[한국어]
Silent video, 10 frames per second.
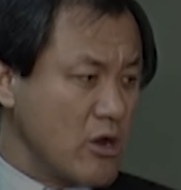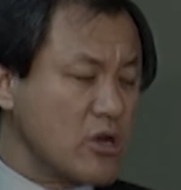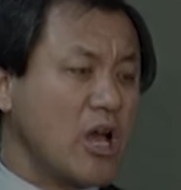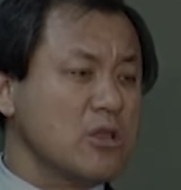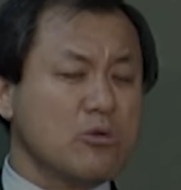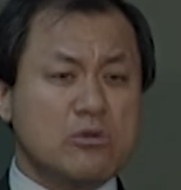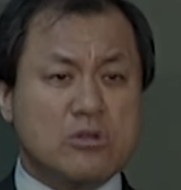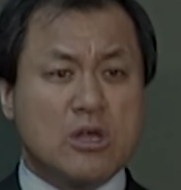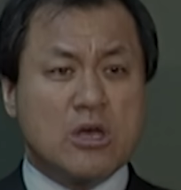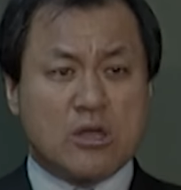그래가지고는
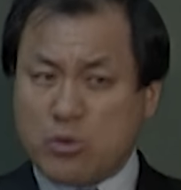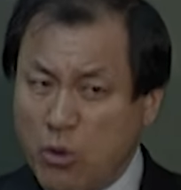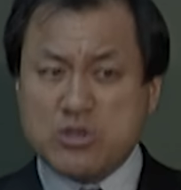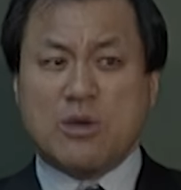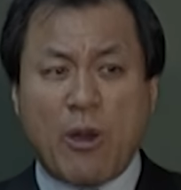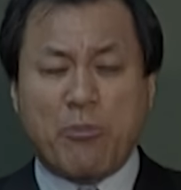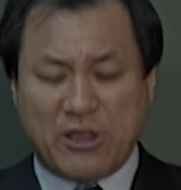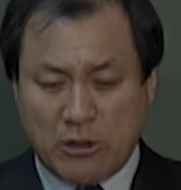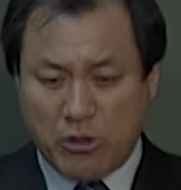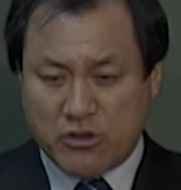도저히
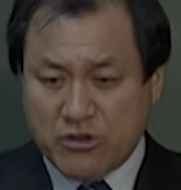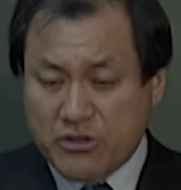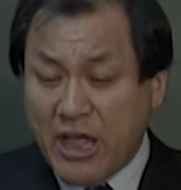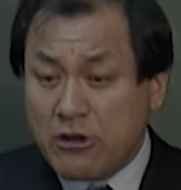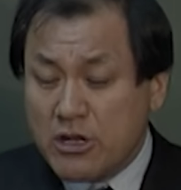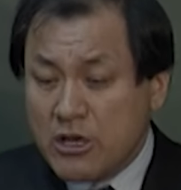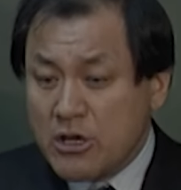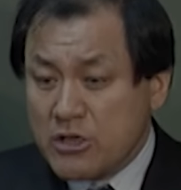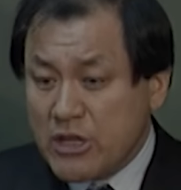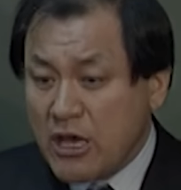배고파서 안 되겠어. 그래서 내 걸,
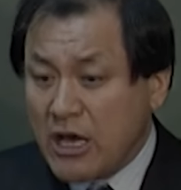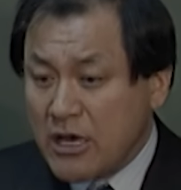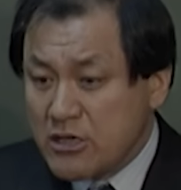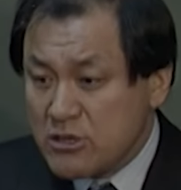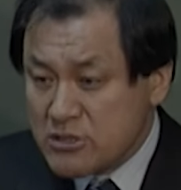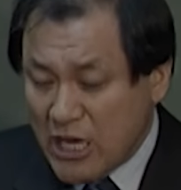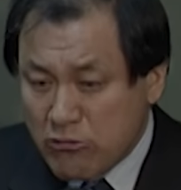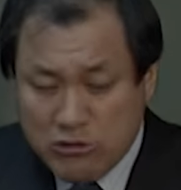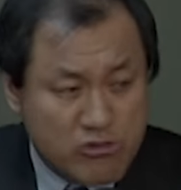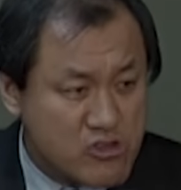내 그
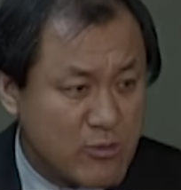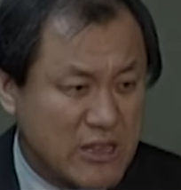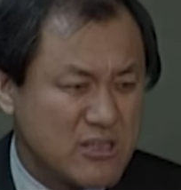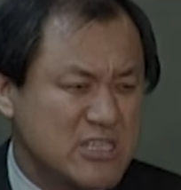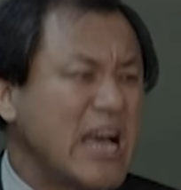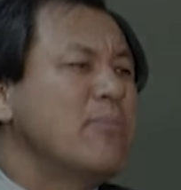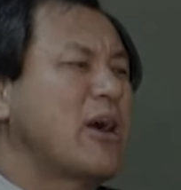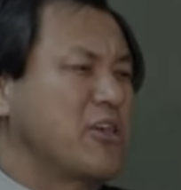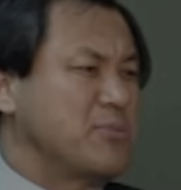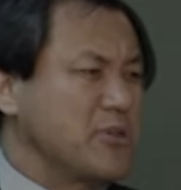자루를 뒤져봤더니
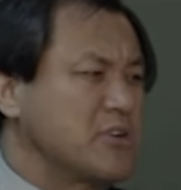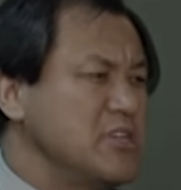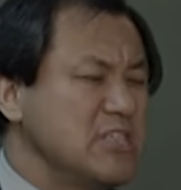쌀밖에 없어. 그러니